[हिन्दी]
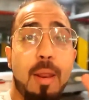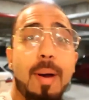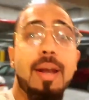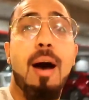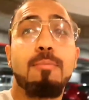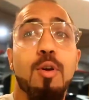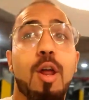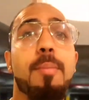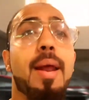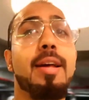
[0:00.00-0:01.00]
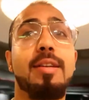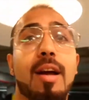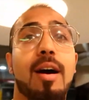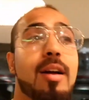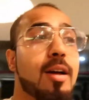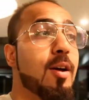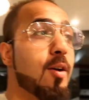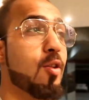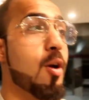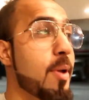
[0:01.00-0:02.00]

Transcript: पहली बार नाम सुना है मैंने इसका तो